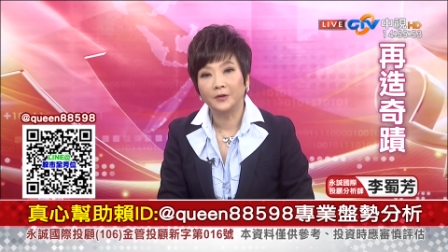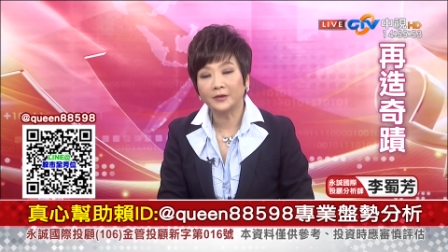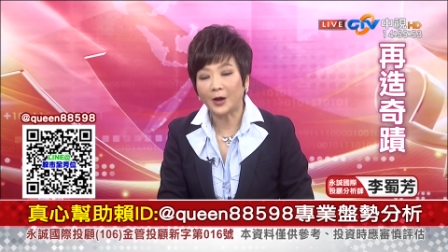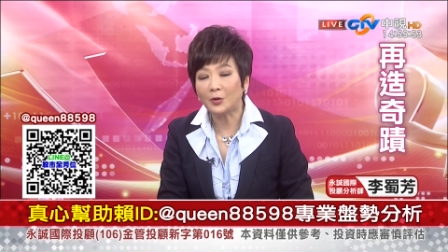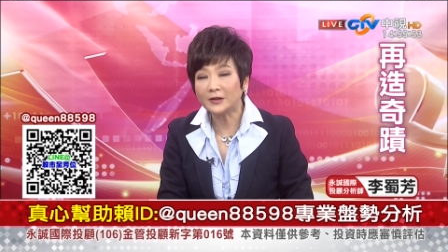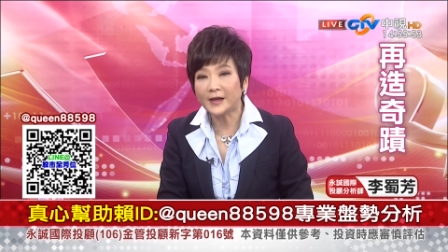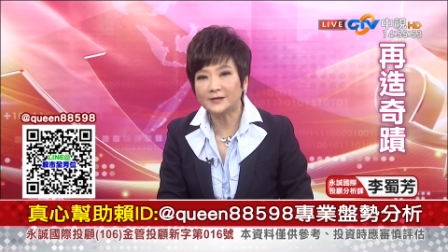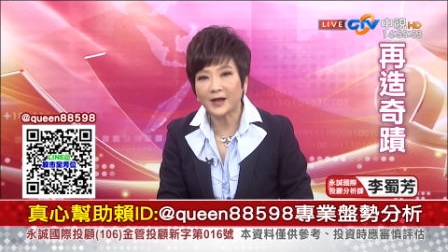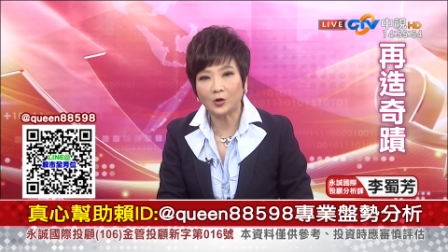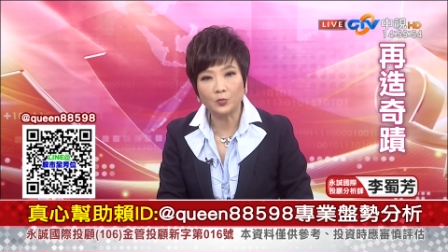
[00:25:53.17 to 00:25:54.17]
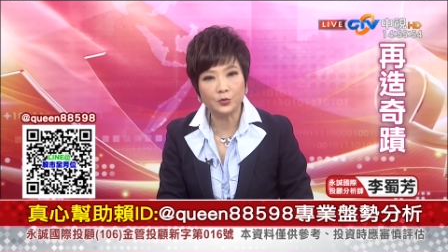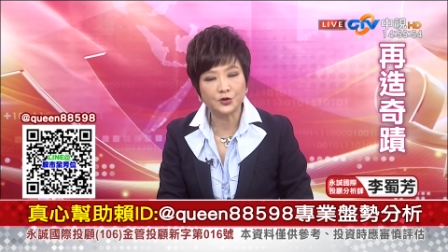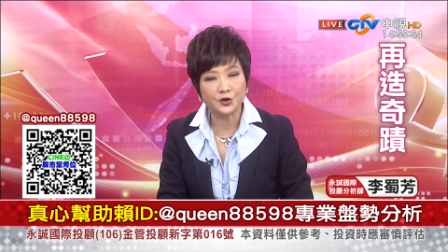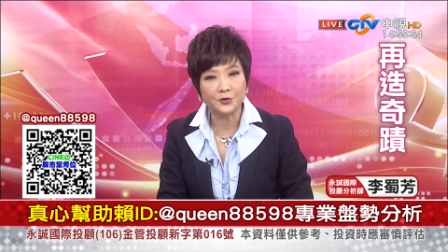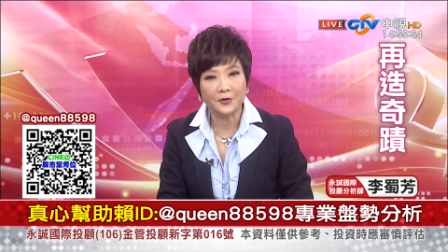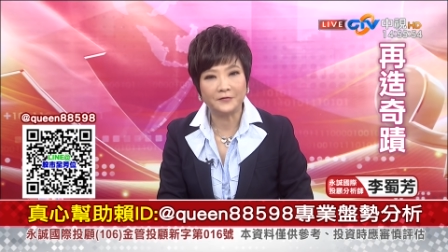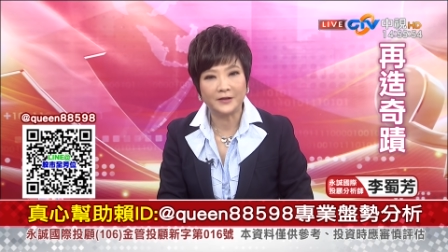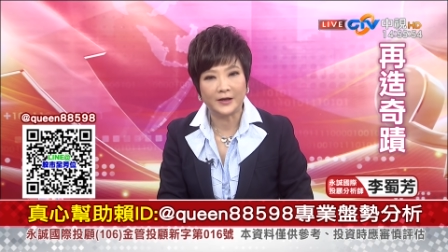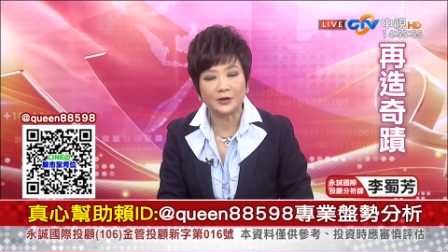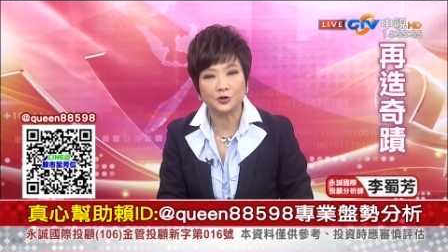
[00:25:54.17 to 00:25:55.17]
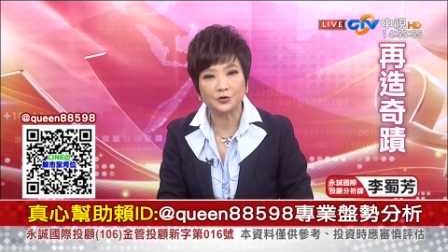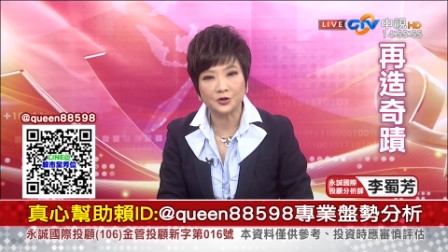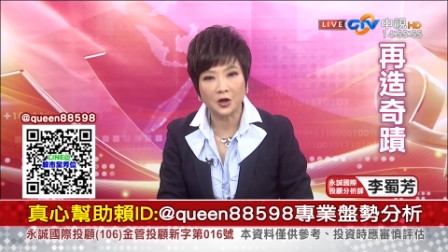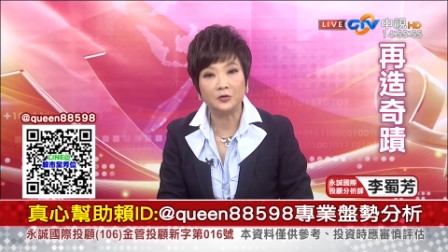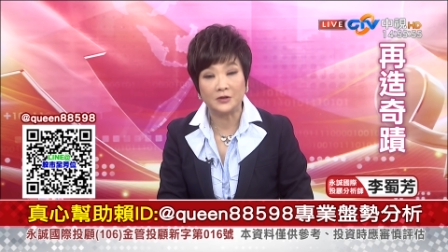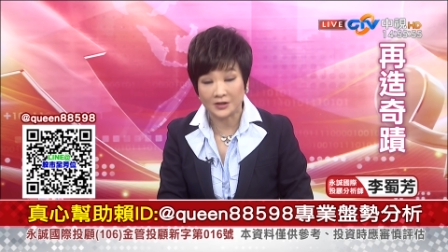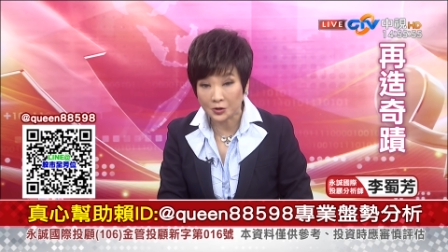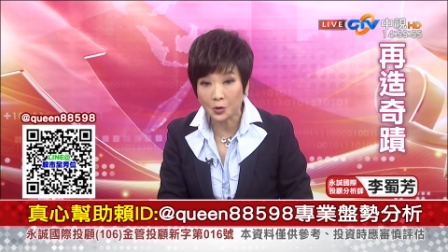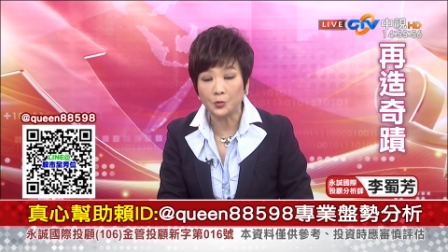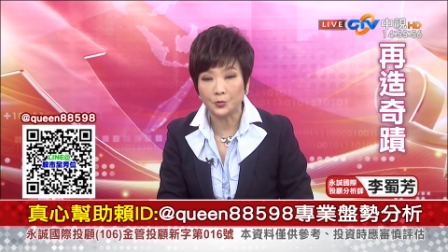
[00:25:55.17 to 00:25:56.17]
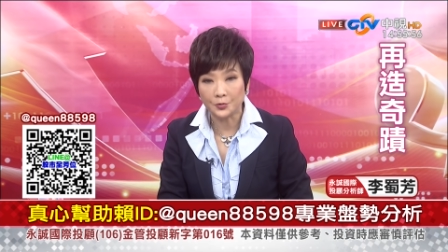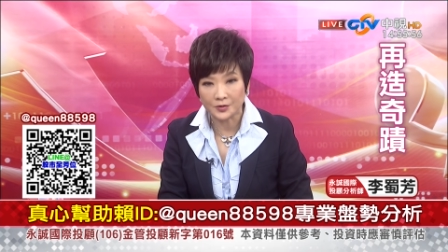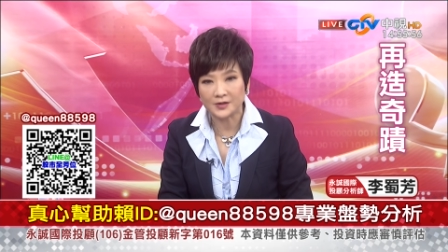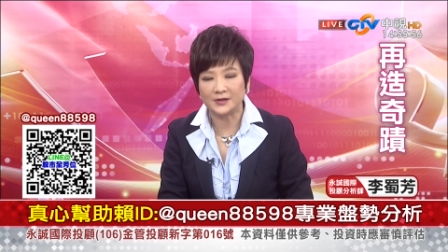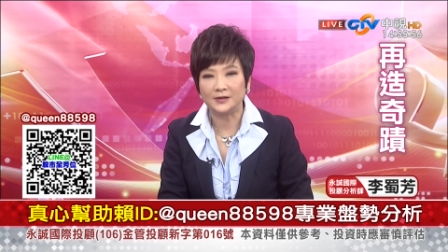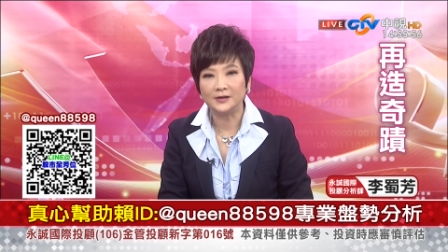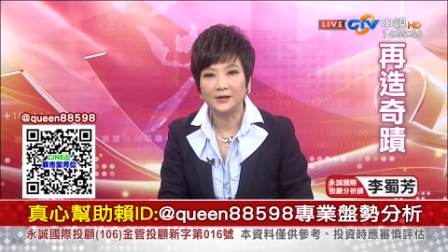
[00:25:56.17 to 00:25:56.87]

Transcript: 台光电在公布十二月份的营收之后，已经优于预期，